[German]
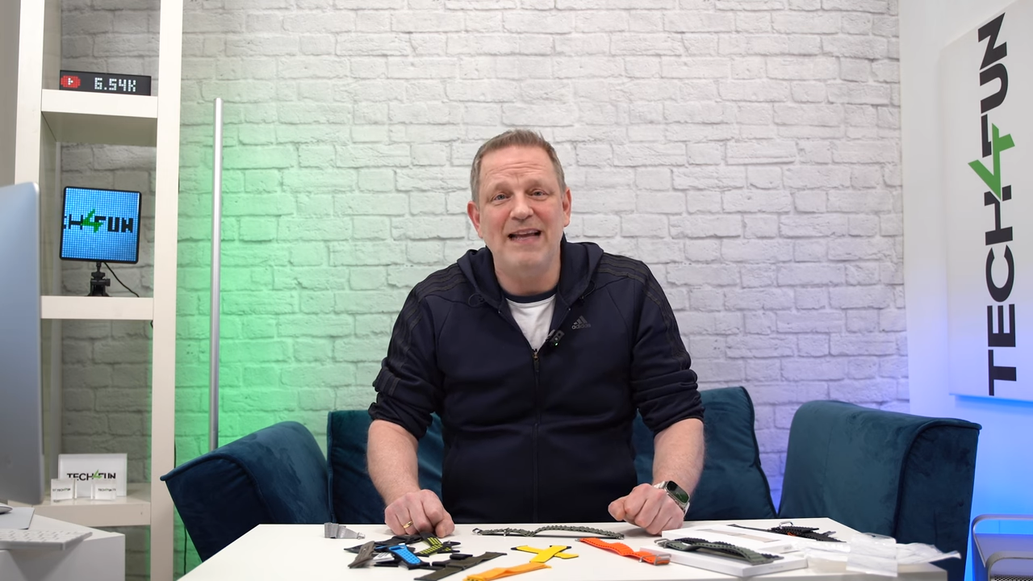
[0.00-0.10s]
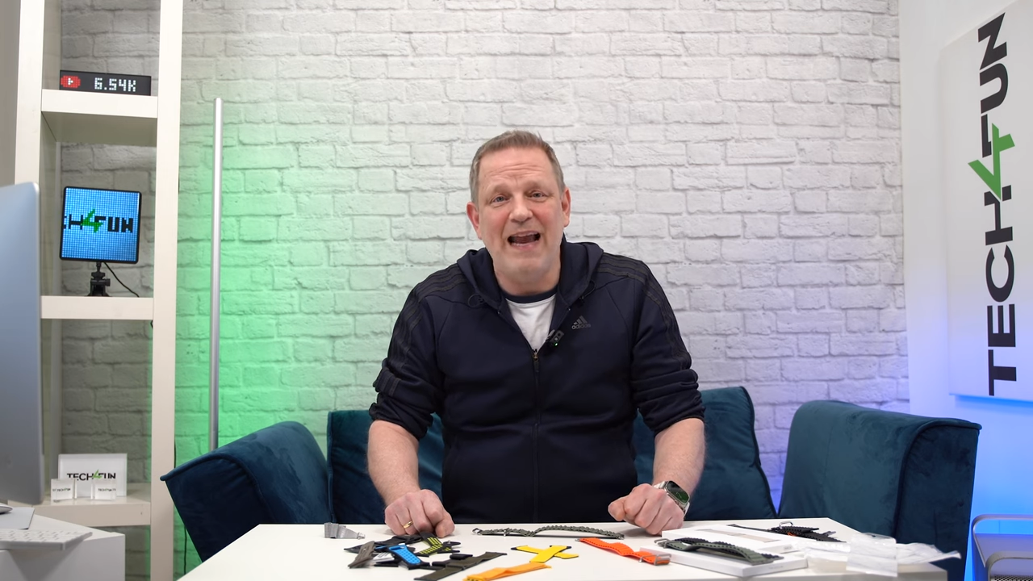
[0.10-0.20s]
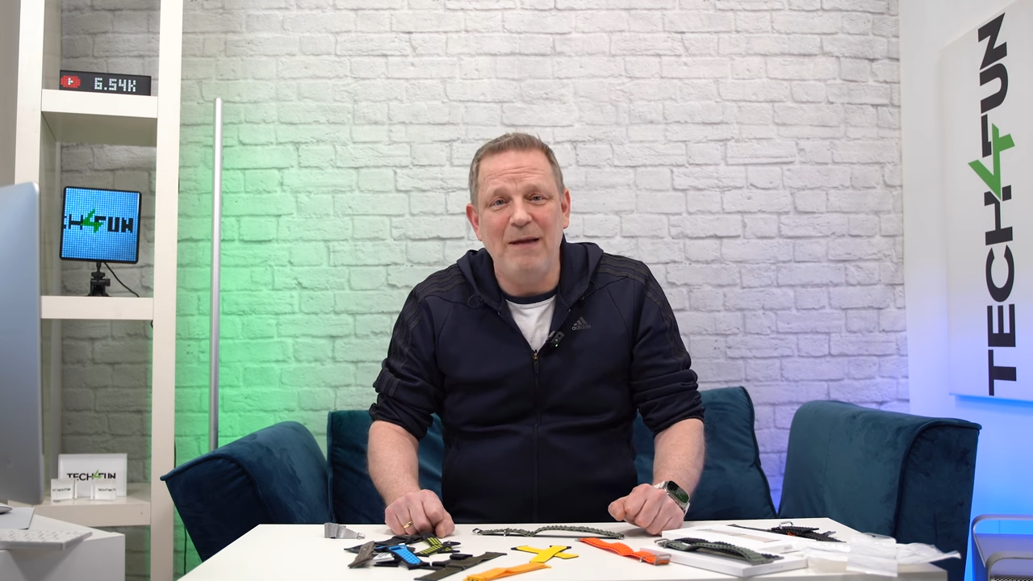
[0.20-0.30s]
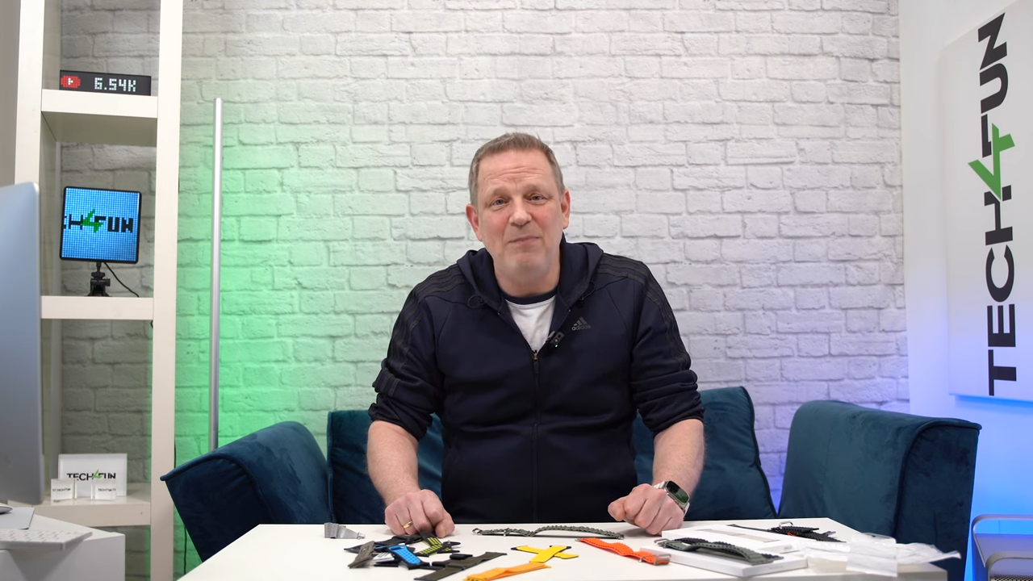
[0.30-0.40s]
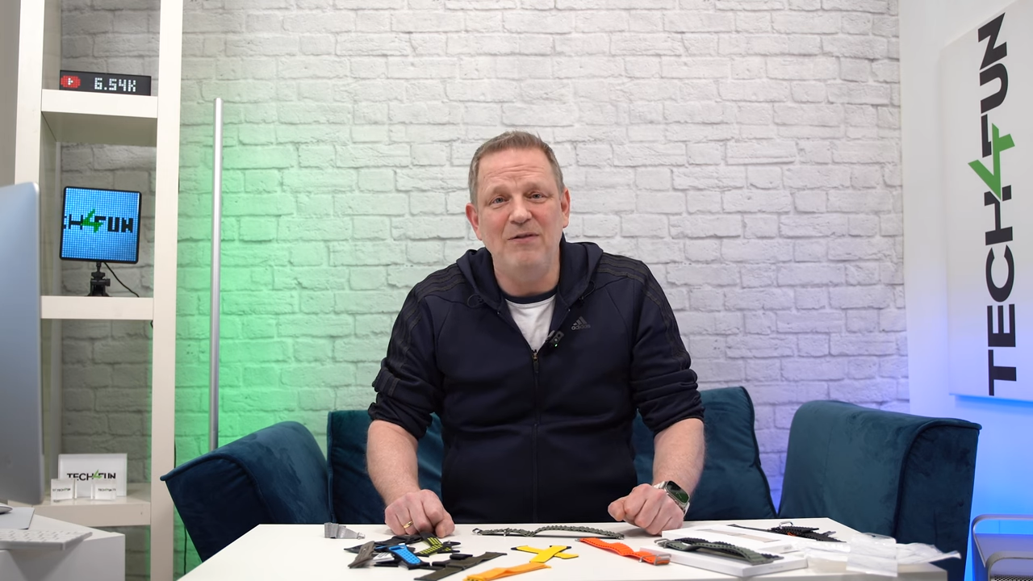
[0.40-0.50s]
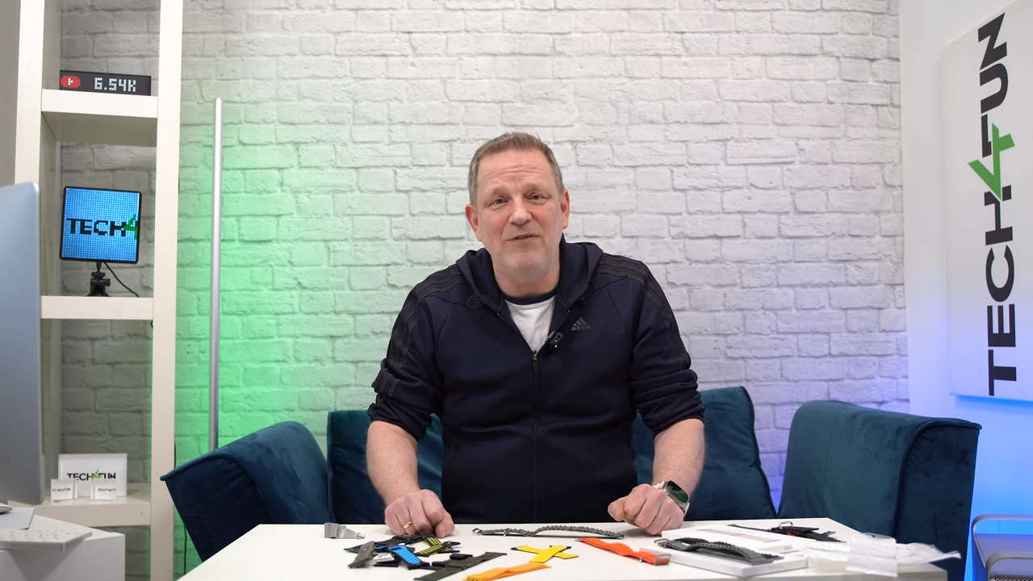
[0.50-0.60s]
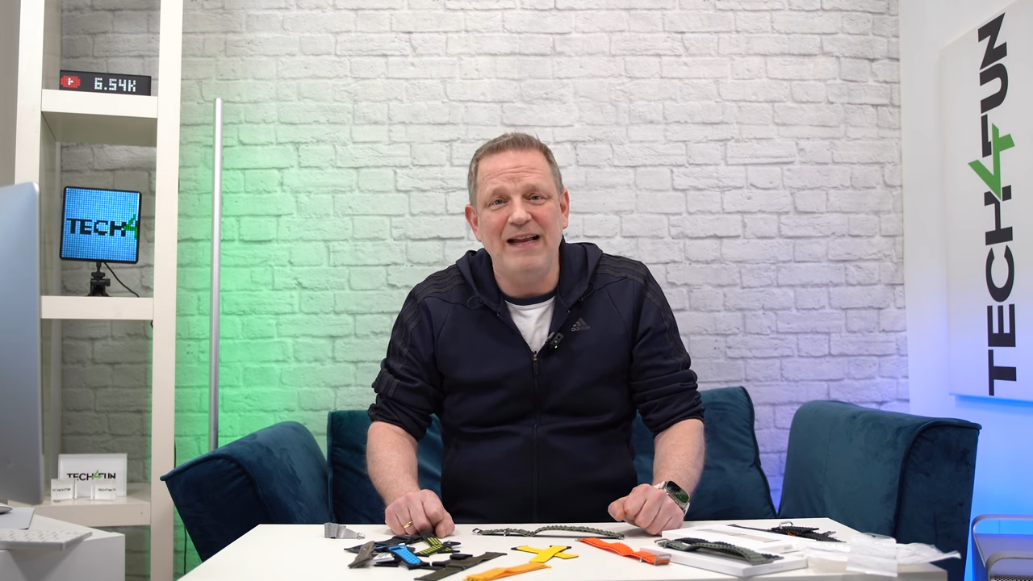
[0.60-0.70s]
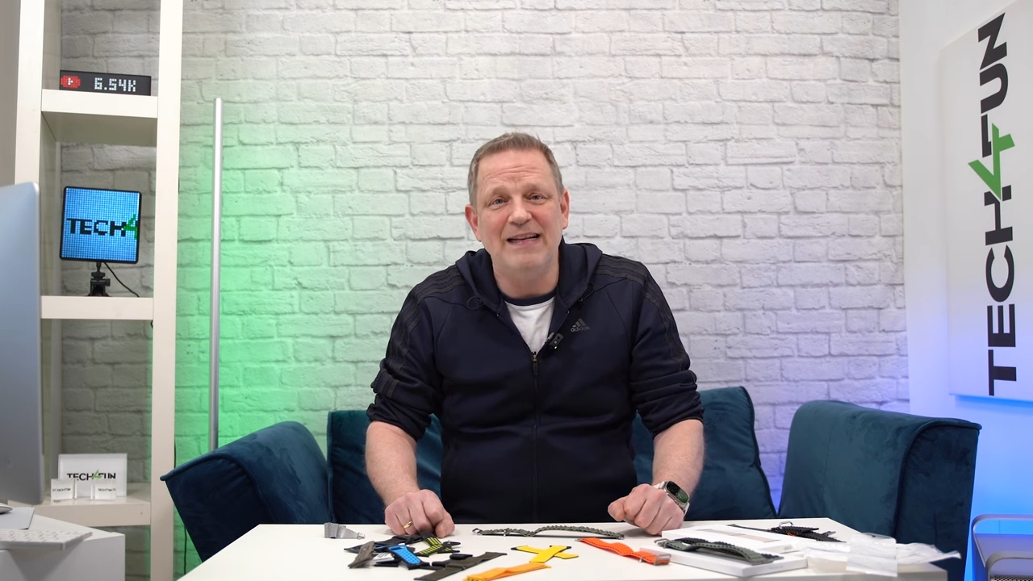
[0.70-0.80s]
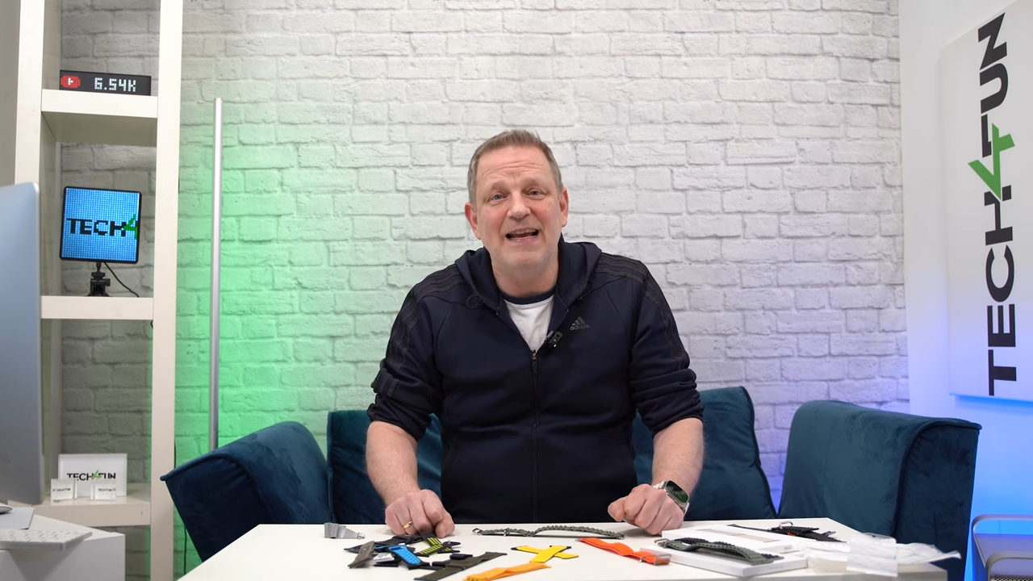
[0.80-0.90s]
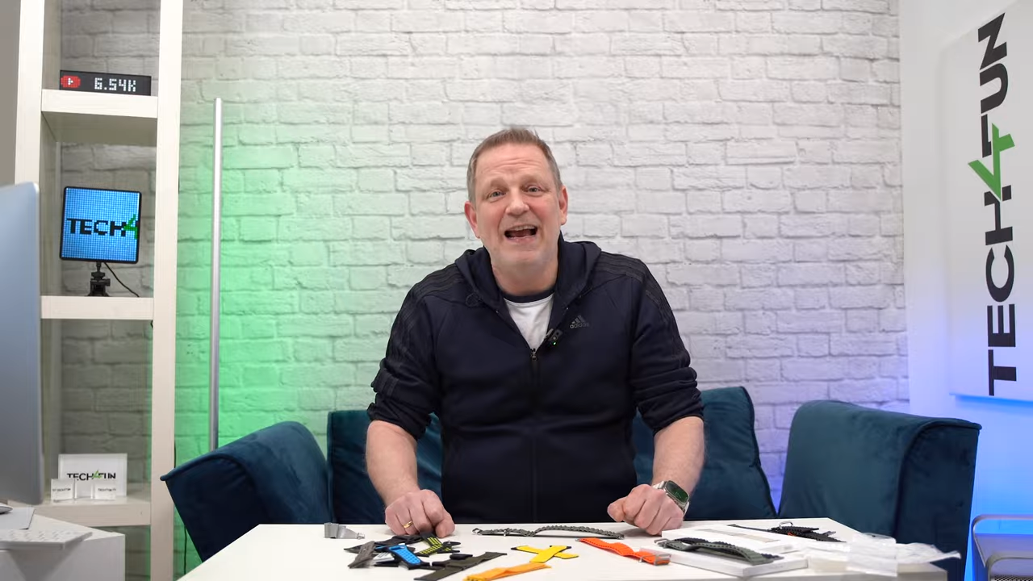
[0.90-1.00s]
der
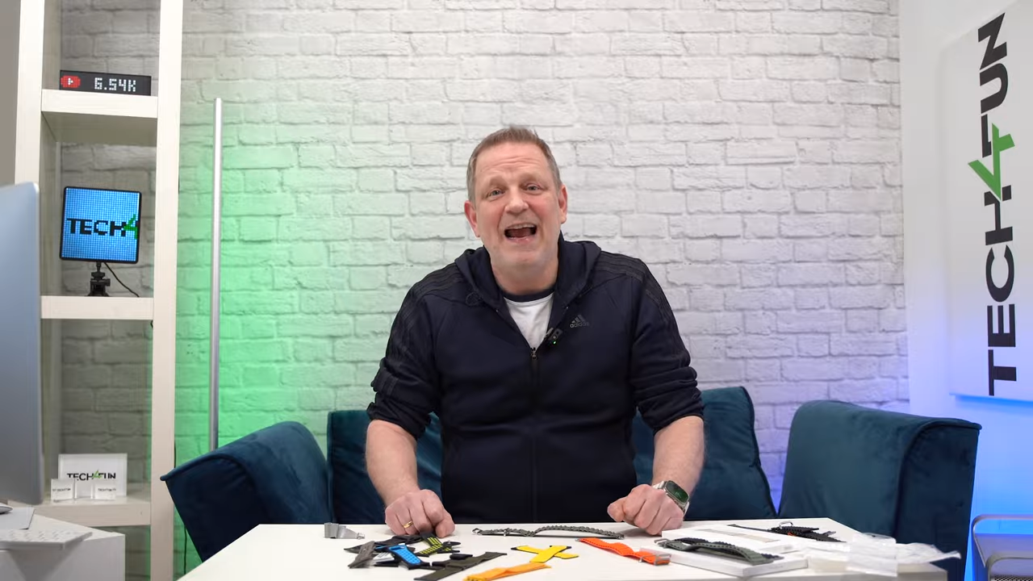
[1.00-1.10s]
Apple-Welt